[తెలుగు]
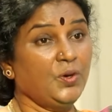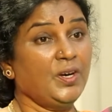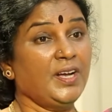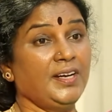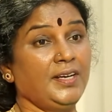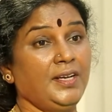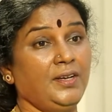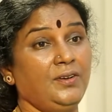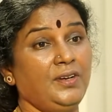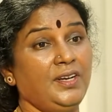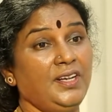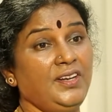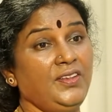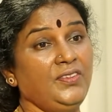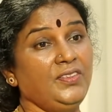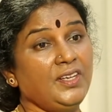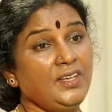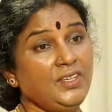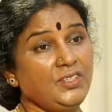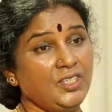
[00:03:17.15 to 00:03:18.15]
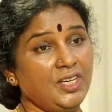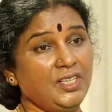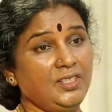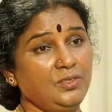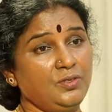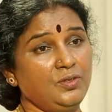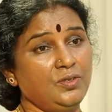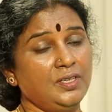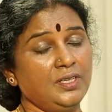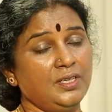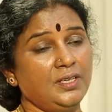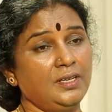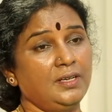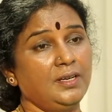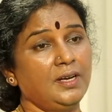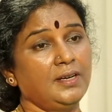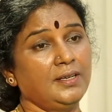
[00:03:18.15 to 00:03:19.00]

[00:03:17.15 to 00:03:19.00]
కూడా నేను నేను ఎంత నిజాయితీ చూడండి